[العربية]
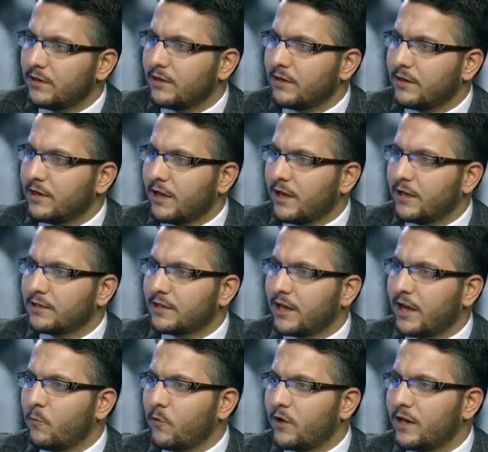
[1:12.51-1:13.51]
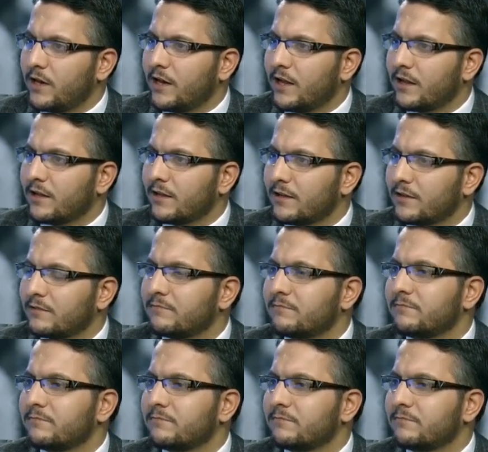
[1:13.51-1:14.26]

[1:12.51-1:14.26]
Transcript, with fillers: نعم يعني تحول, تحول إلى رحمة